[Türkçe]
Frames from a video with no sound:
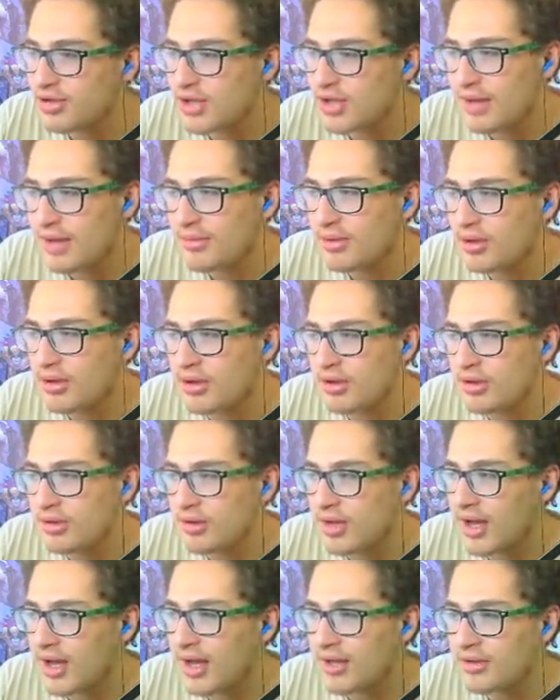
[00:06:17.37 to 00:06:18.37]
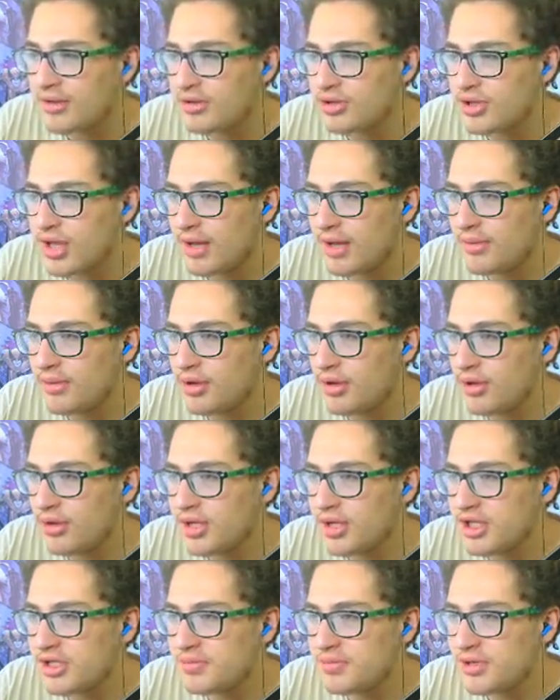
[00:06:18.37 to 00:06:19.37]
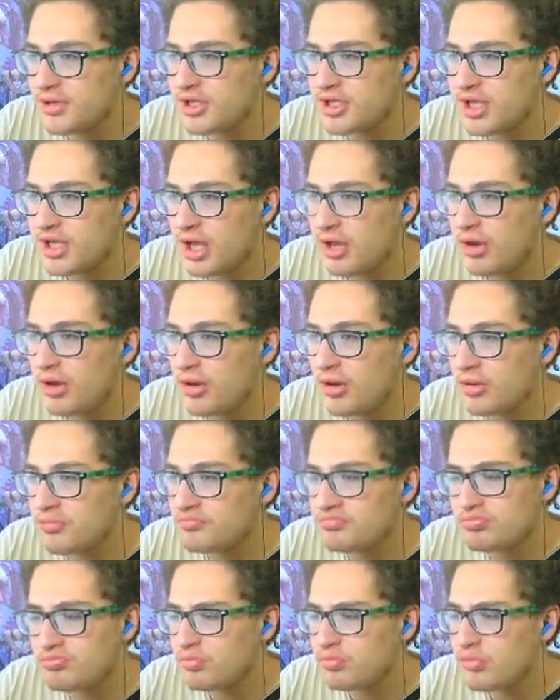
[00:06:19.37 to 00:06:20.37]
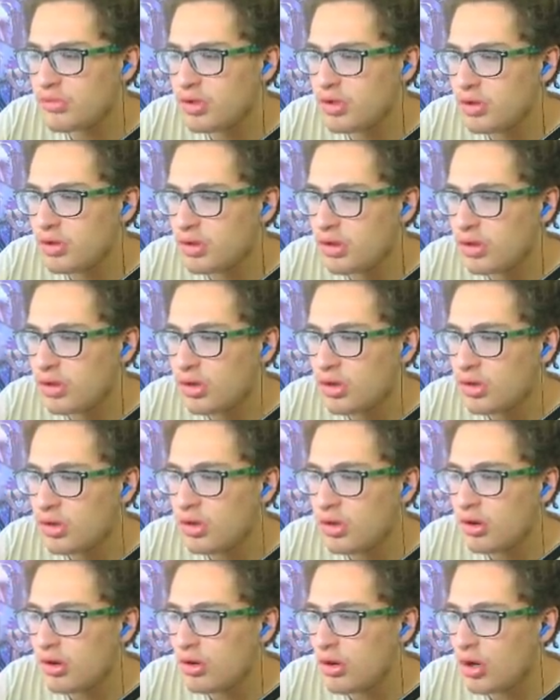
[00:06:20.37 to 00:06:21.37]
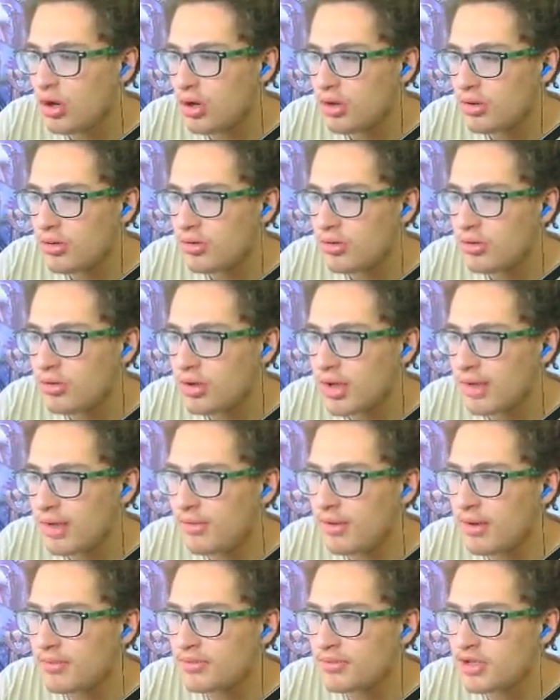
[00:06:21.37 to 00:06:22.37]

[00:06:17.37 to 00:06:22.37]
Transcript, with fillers: güzel bir gün. Gayet güzel bir gün. Hiçbir şey yok. Yok yok. Tamam.